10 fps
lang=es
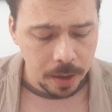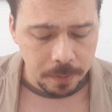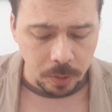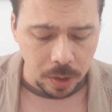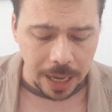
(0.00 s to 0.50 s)

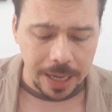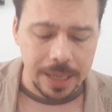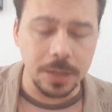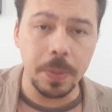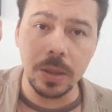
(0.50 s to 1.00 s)
fundada en el
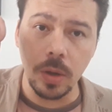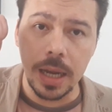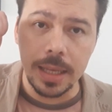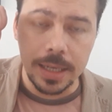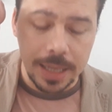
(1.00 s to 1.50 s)
respeto de
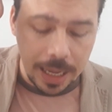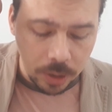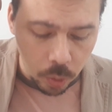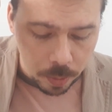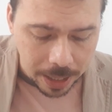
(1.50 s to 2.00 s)
la
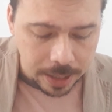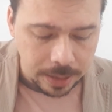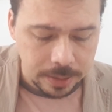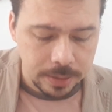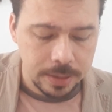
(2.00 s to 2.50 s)
dignidad
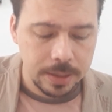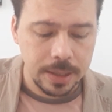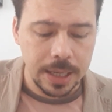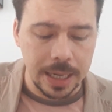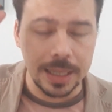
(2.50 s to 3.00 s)
humana,
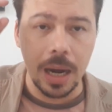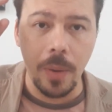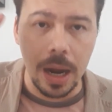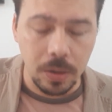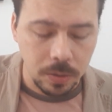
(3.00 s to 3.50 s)
en el
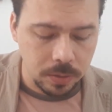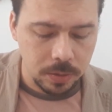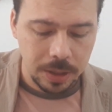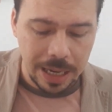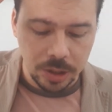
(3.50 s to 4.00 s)
trabajo,
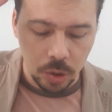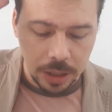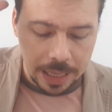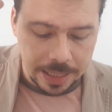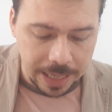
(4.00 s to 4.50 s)
la
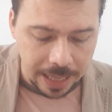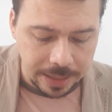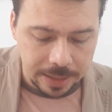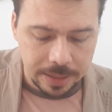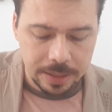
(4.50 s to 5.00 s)

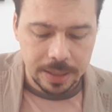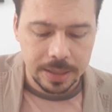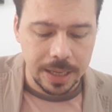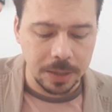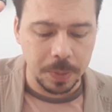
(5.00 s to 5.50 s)
solidaridad
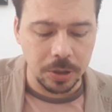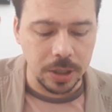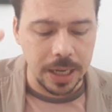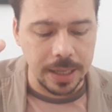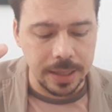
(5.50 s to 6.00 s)
de las
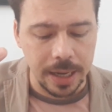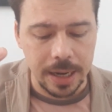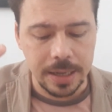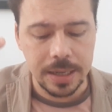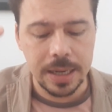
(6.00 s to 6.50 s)
personas que la
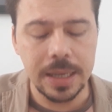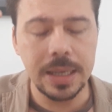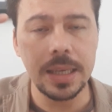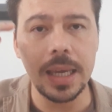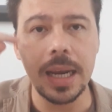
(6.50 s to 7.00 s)
integran
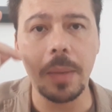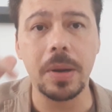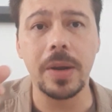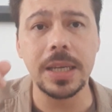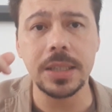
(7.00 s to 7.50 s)
y en la
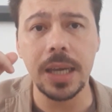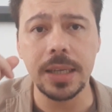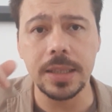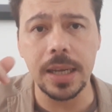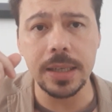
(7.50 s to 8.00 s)
prevalencia del
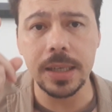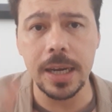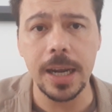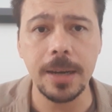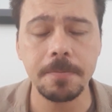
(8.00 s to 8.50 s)
interés
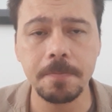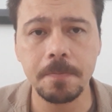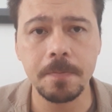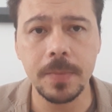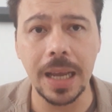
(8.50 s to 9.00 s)
general.
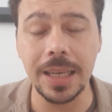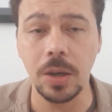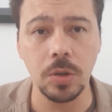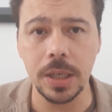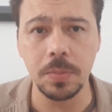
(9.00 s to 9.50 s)
Aquí hay
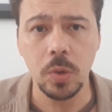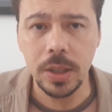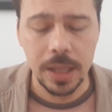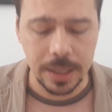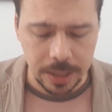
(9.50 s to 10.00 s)
cosas muy
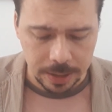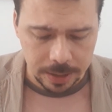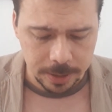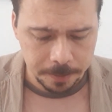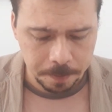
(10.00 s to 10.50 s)

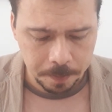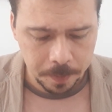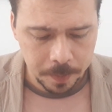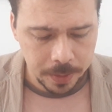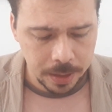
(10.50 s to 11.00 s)
interesantes.
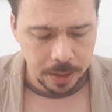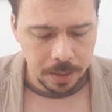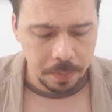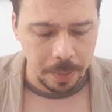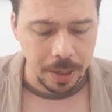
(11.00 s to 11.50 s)

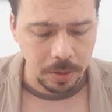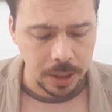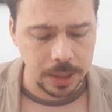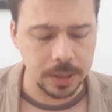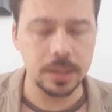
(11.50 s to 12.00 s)
Primero
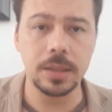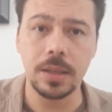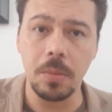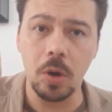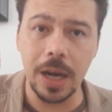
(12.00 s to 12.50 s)
que es
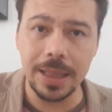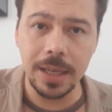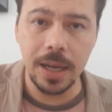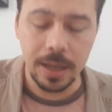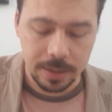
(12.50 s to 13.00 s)

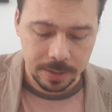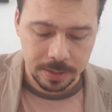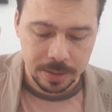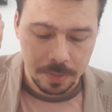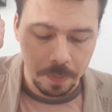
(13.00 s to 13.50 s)
democrática,
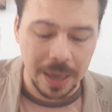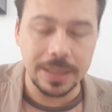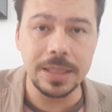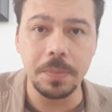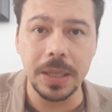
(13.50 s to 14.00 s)

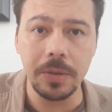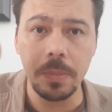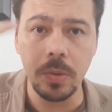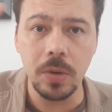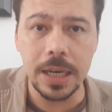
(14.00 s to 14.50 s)
participativa y
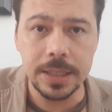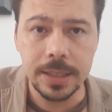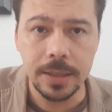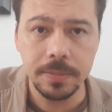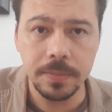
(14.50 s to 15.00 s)
pluralista.